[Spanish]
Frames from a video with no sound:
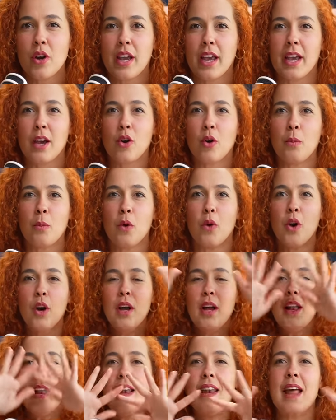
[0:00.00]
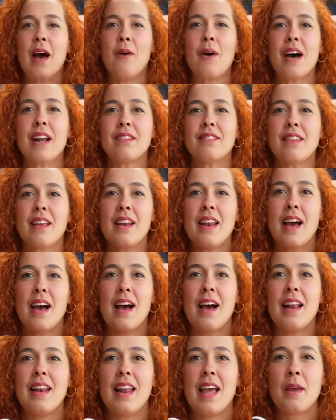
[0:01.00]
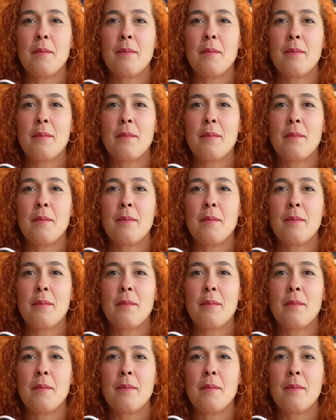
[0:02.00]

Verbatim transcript: Que es como lavarte la,